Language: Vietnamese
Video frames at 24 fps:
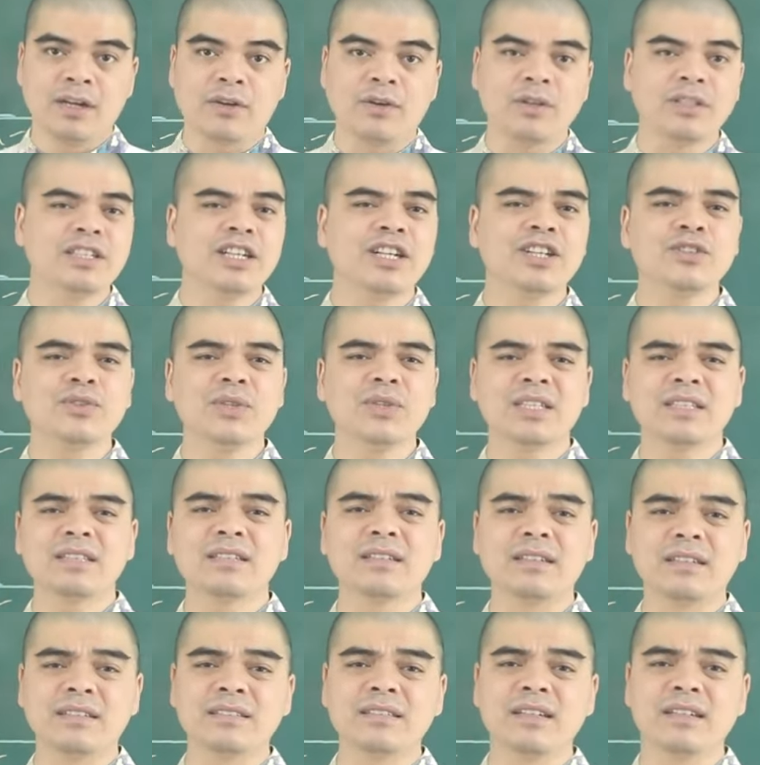Có những cái chuyện
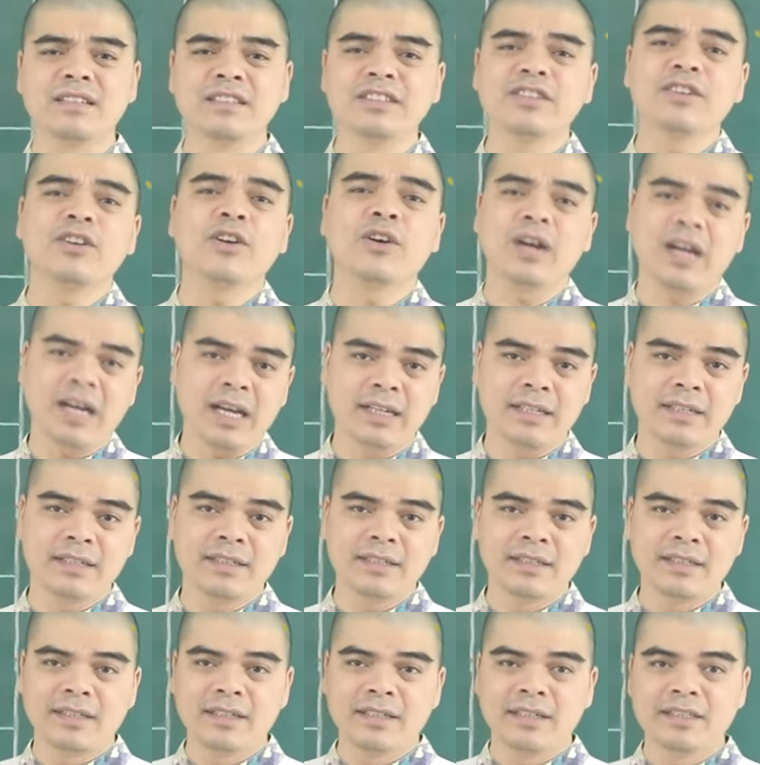tưởng chừng như khó khăn
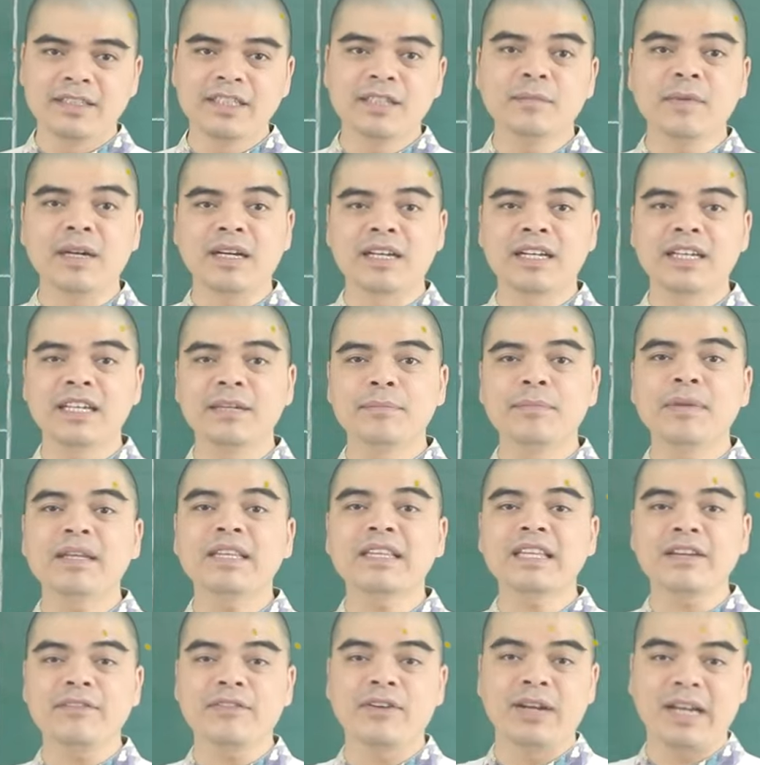nhưng mà khi bắt
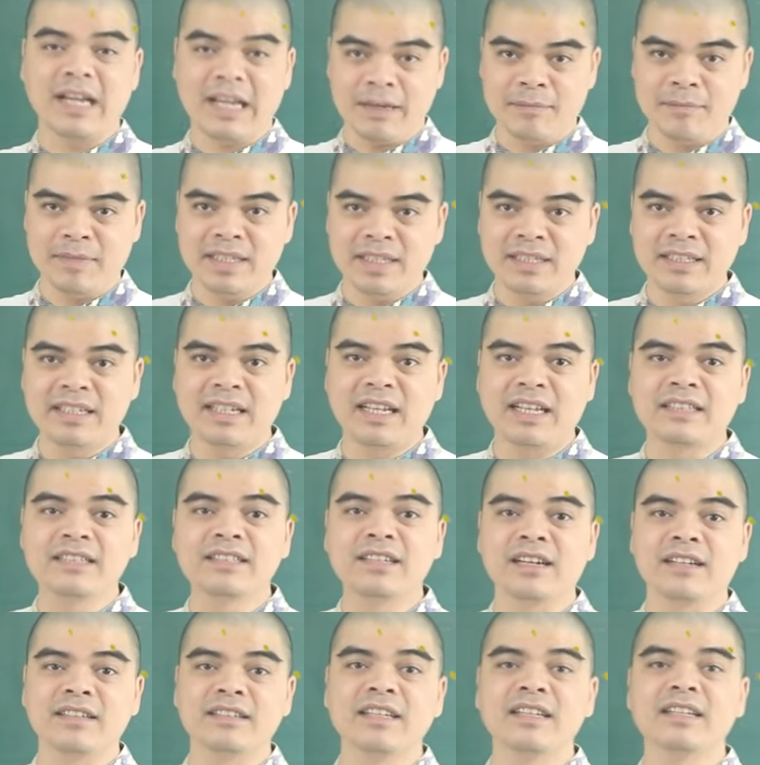tay vào làm thì lại
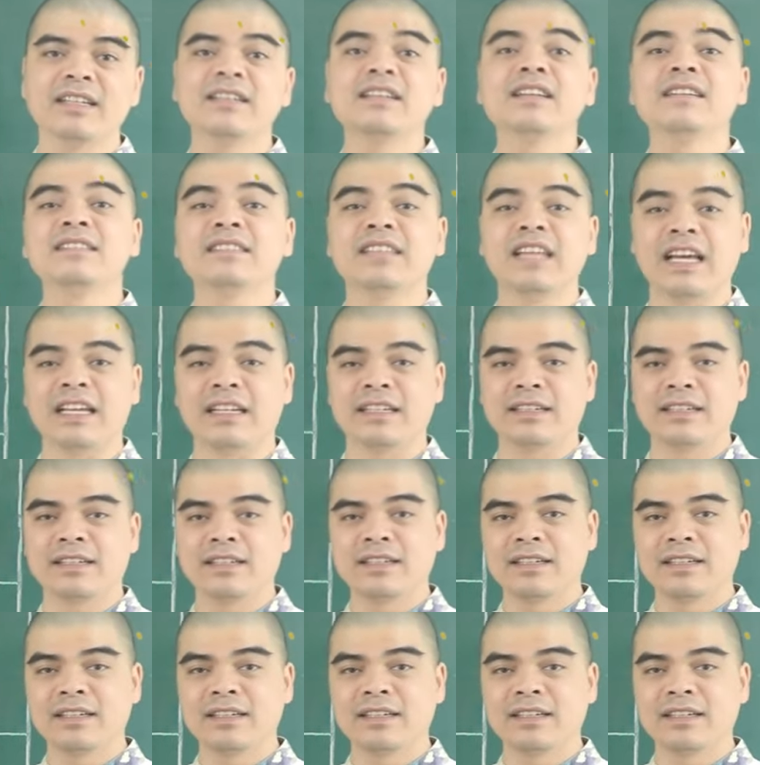trở nên đơn giản,